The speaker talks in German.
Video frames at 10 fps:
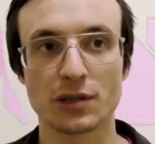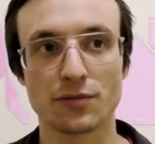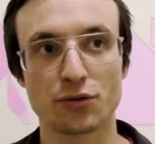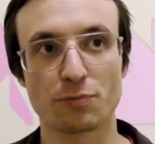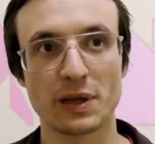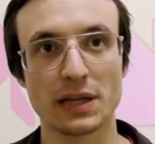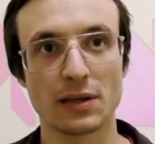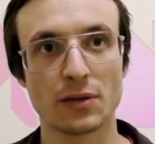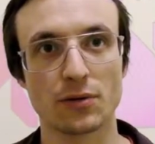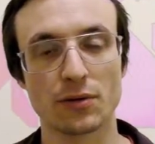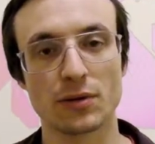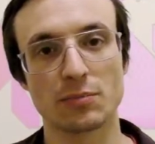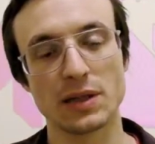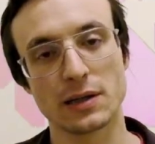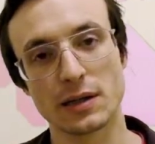von Spielen und
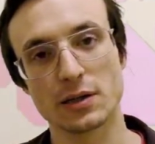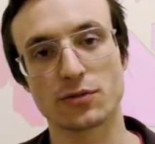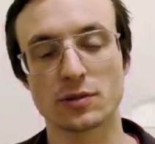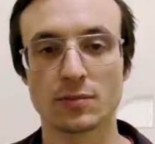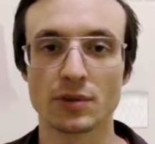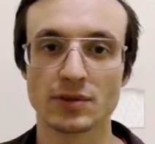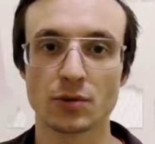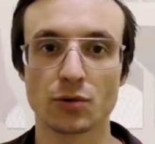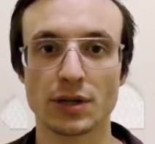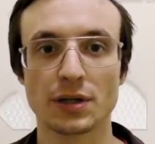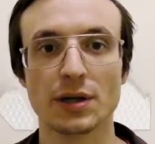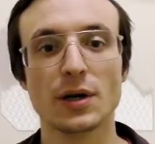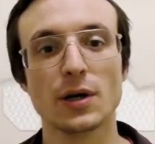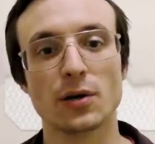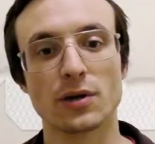militärischen Simulationen
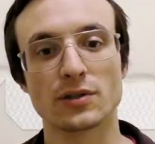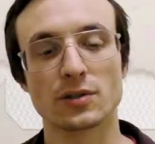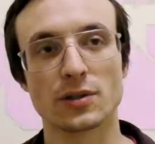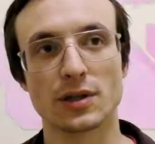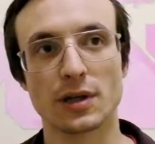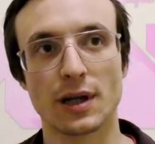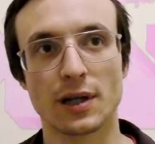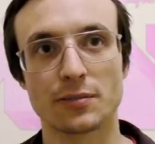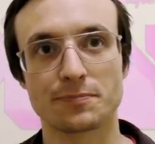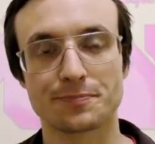oder solchen äh,